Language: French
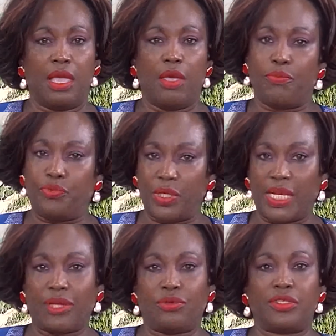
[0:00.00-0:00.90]
puis
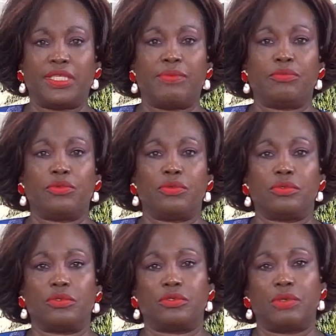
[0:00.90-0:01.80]
la deuxième
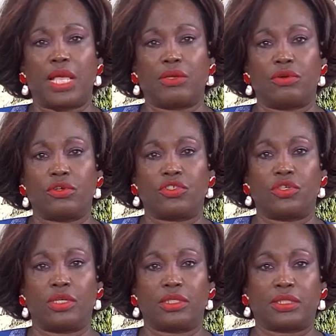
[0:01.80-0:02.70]
sur la gauche,
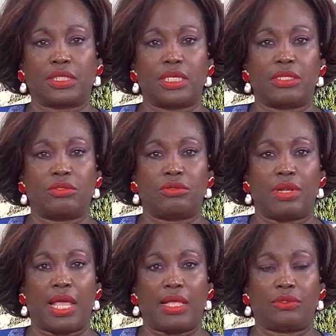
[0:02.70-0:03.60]
l'entrée de
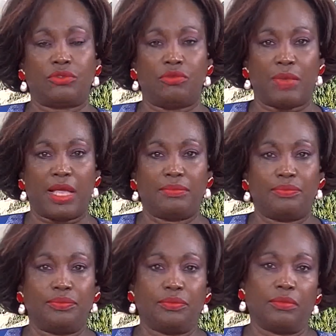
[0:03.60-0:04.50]
la Tuma.
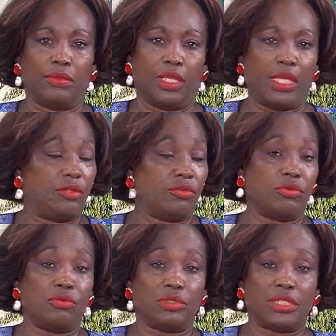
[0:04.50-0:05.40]
Et donc
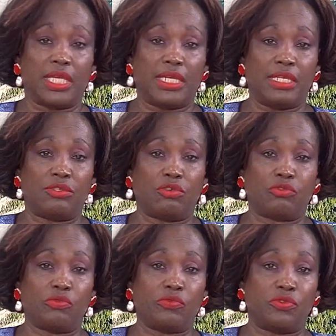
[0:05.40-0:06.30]
notre église se
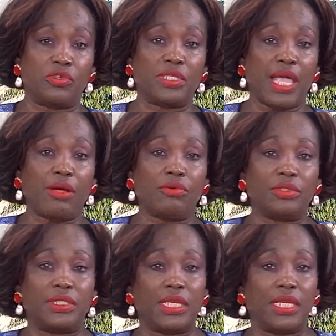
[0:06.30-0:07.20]
trouve juste à
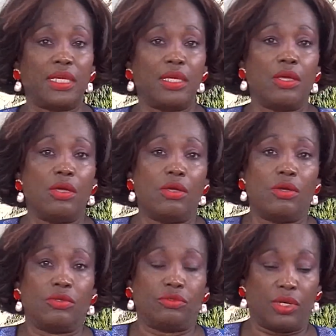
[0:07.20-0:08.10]
côté
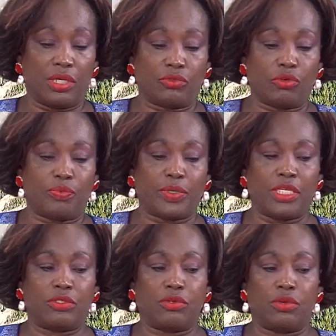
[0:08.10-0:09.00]
de
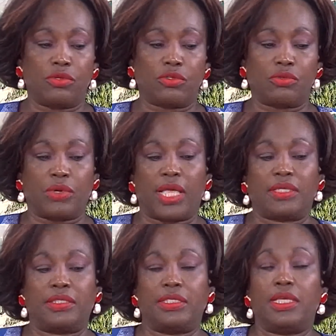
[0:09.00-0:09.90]
l'entreprise euh,
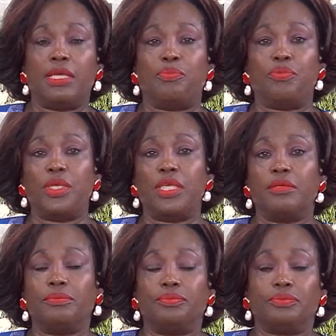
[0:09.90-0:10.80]
Sokazi. Et
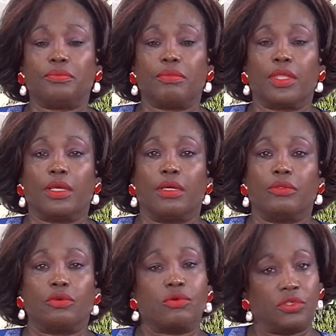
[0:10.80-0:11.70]
puis,
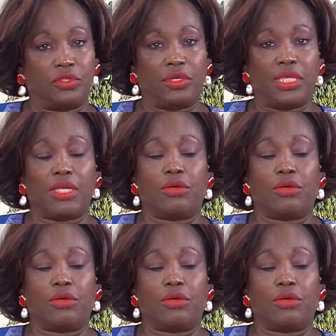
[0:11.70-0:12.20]
donc retenez que